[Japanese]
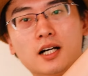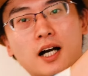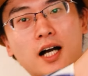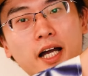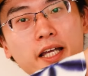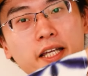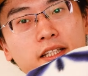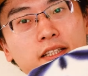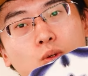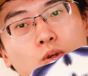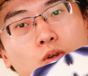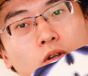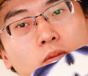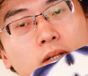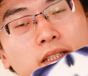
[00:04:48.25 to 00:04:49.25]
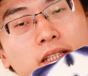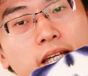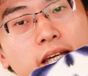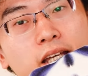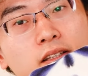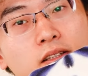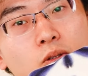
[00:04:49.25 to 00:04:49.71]
はいここま
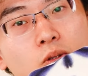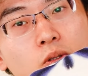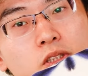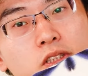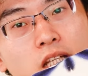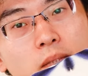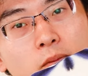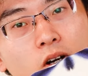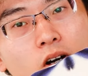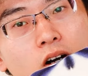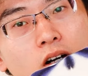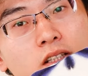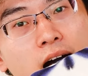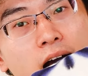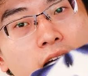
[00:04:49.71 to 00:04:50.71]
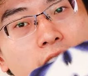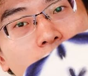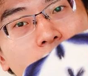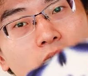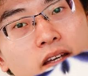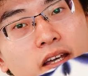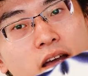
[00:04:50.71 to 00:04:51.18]
で遠くでもはっき
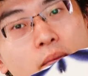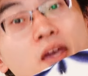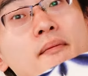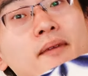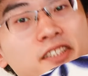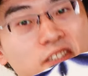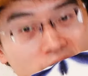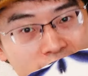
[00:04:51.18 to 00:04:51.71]
り見えますよ